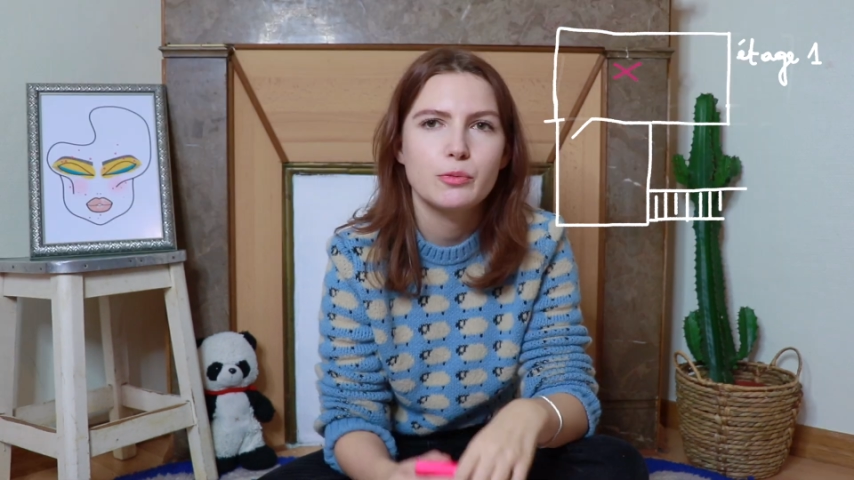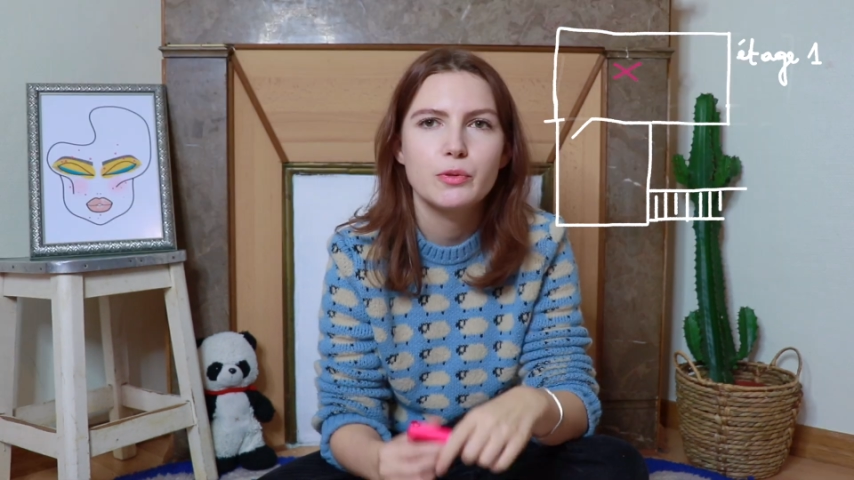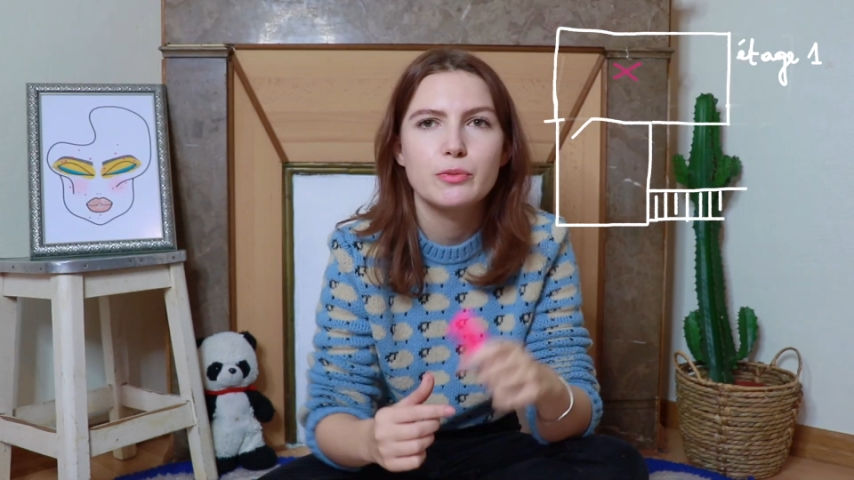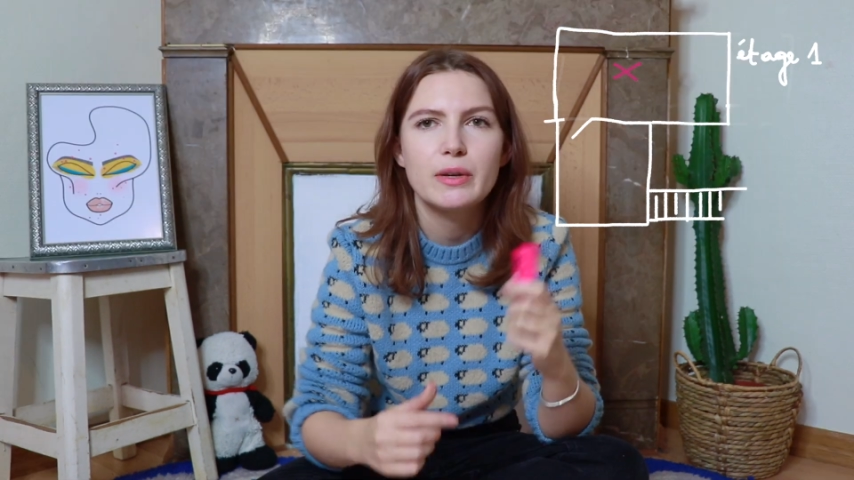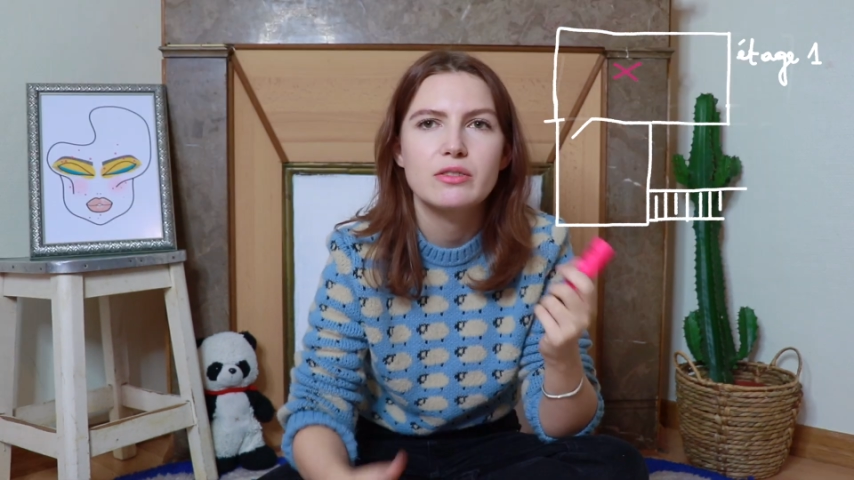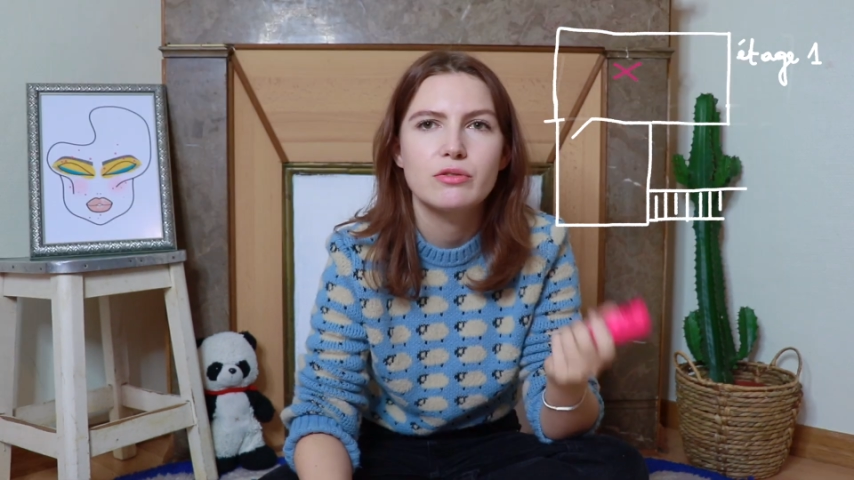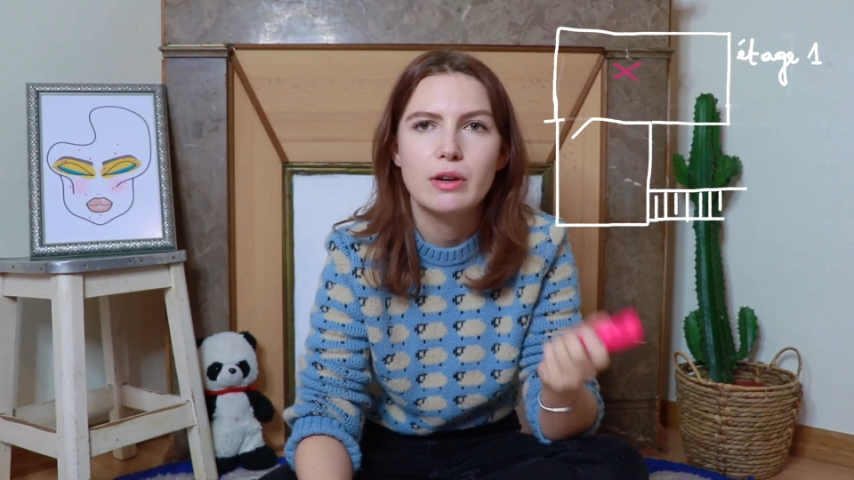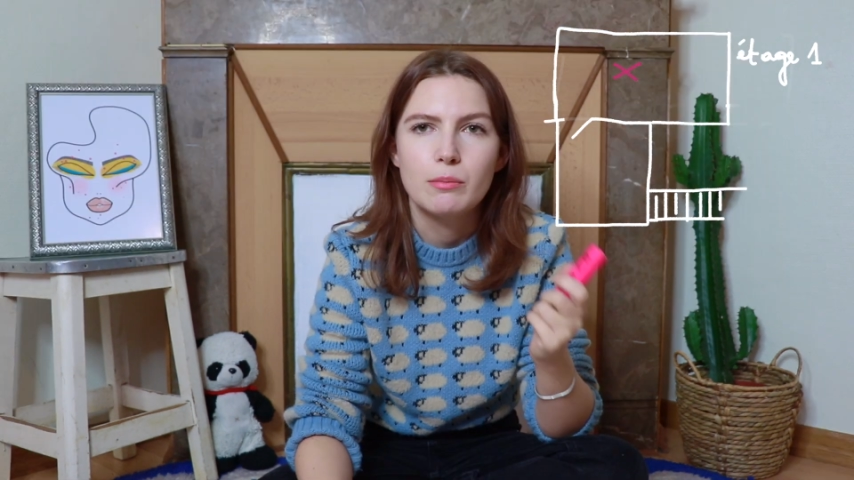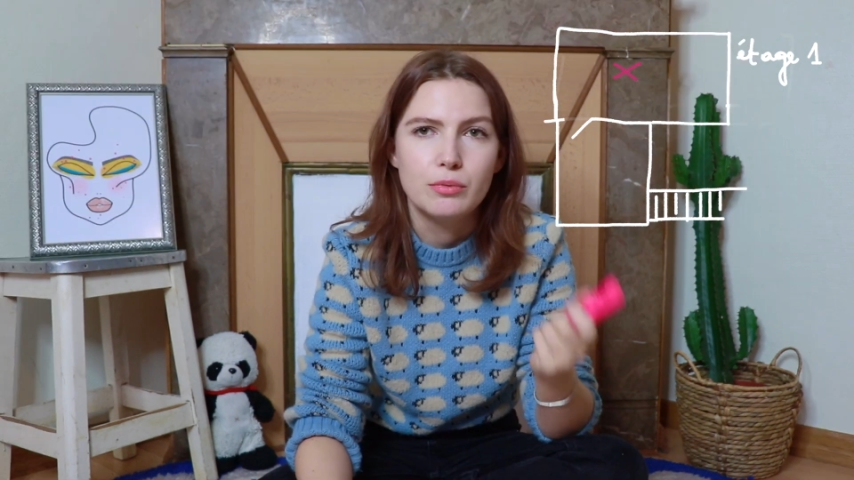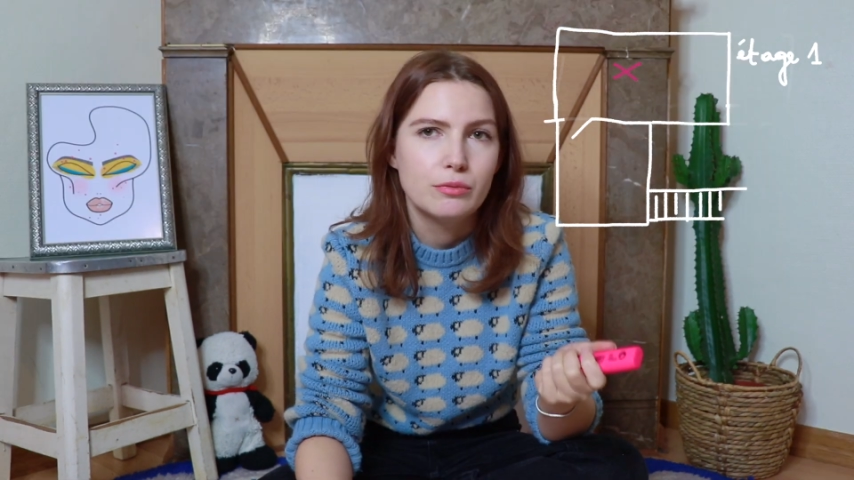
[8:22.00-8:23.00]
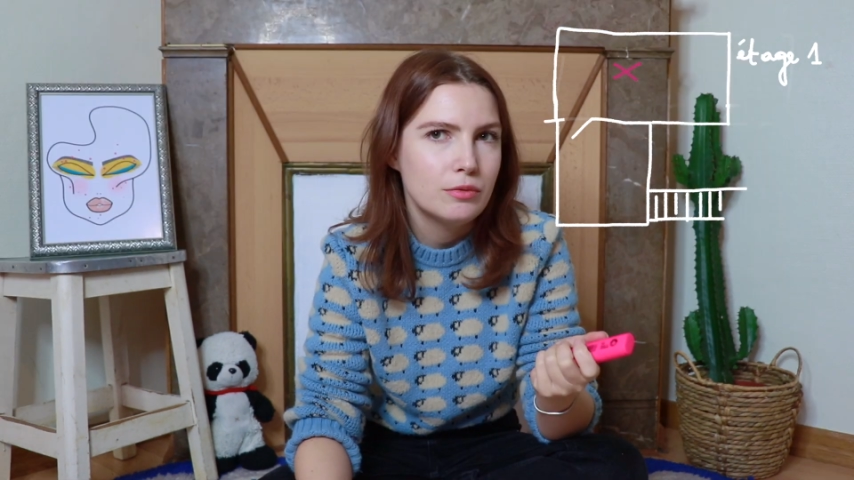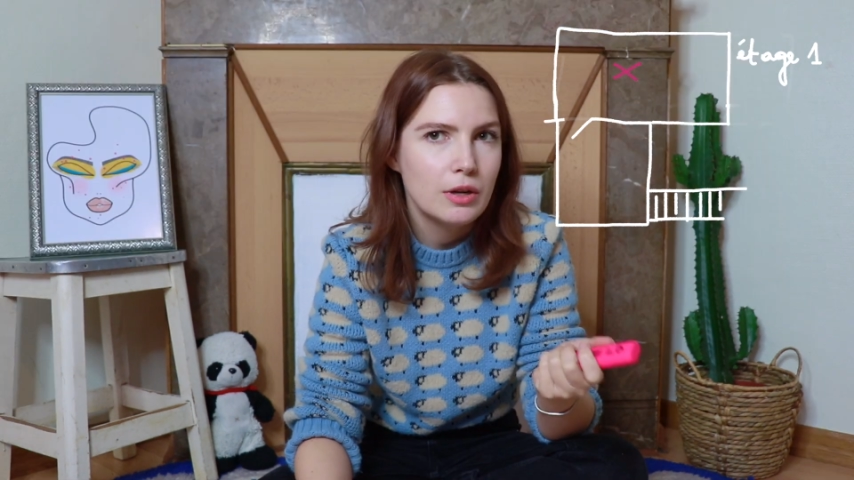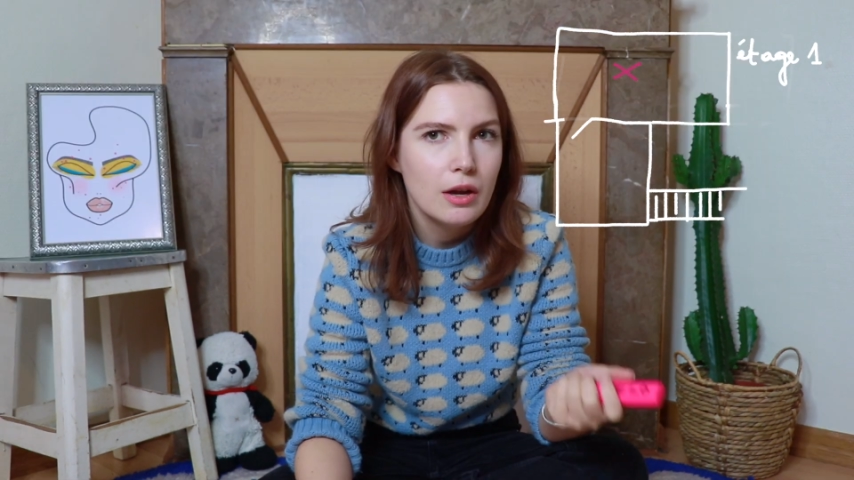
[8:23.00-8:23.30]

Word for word: Je pense pas que ce soit bon